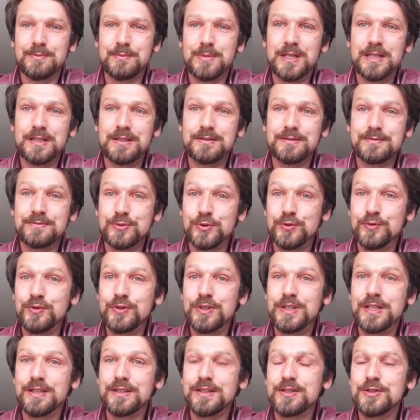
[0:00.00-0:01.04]
ben,
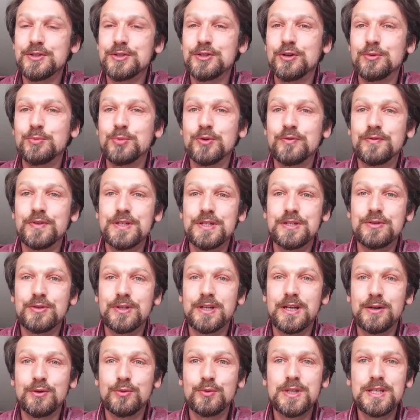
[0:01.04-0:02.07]
devenir danseur
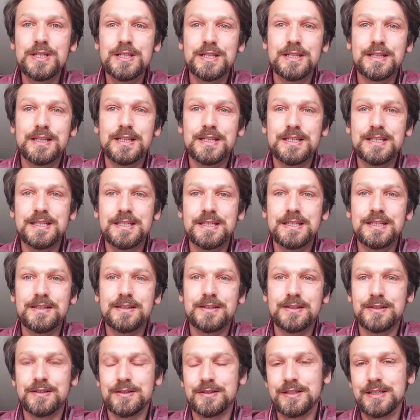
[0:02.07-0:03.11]
professionnel, oui, c'est
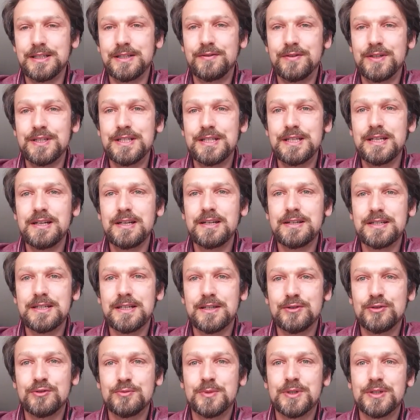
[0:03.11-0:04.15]
assez difficile.
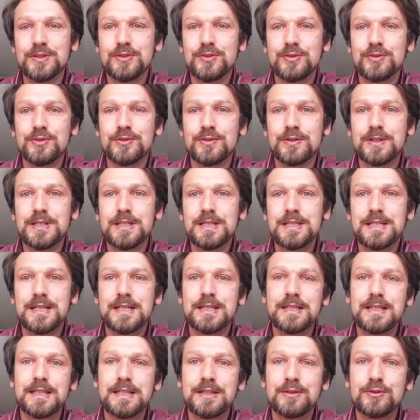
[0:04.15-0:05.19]
Ça demande euh, des
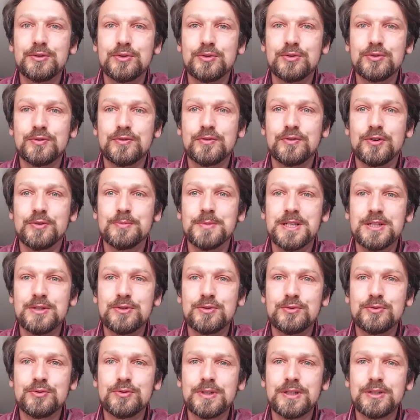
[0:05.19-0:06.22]
années de
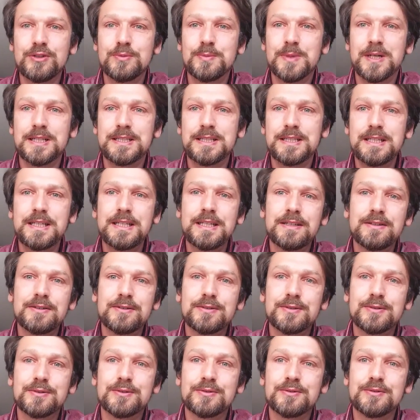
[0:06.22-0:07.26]
formation et de pratique.
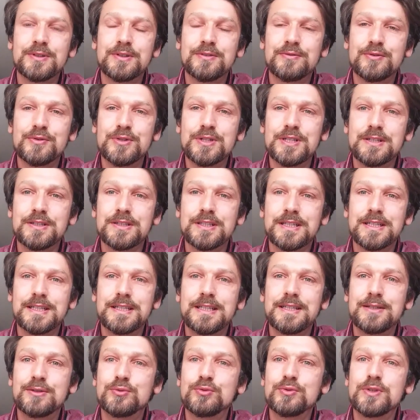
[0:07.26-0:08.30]
Euh, il faut
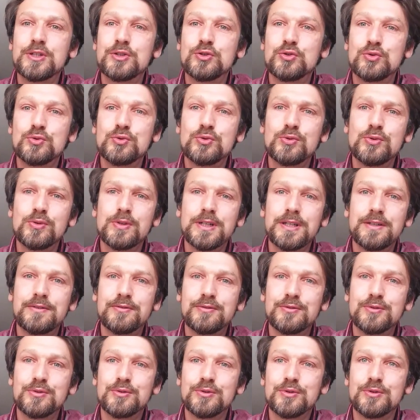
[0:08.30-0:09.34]
s'entraîner tous les jours. Il
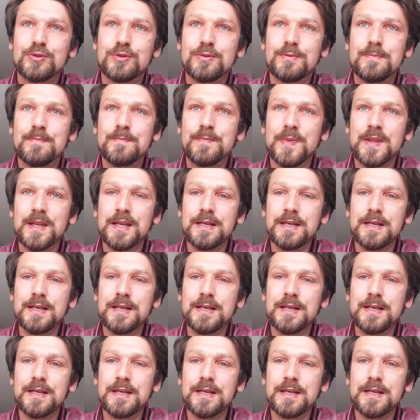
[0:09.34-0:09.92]
faut, euh,